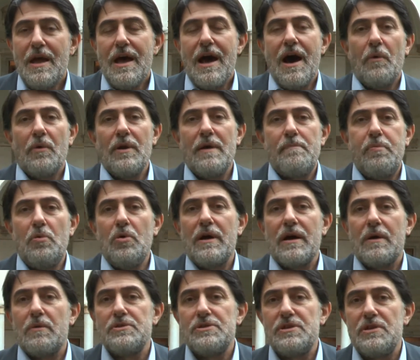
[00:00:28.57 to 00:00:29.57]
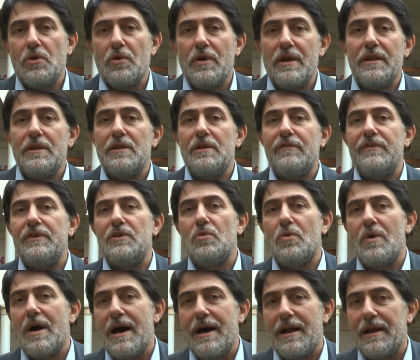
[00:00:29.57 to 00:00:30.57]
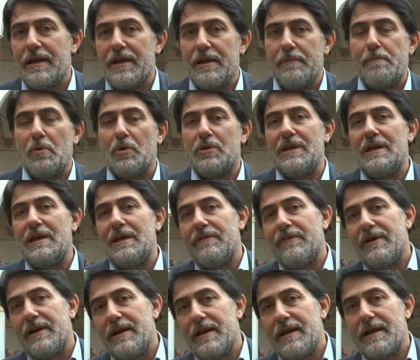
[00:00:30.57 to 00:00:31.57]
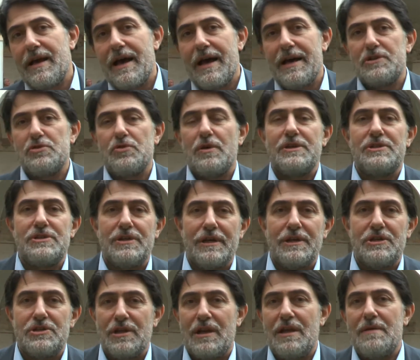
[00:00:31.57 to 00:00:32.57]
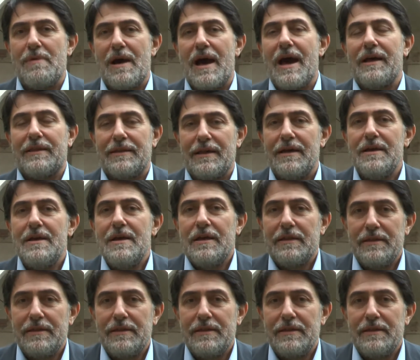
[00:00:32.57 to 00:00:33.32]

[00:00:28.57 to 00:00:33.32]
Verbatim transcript: a una pura questione individuale che poteva nel caso essere celebrata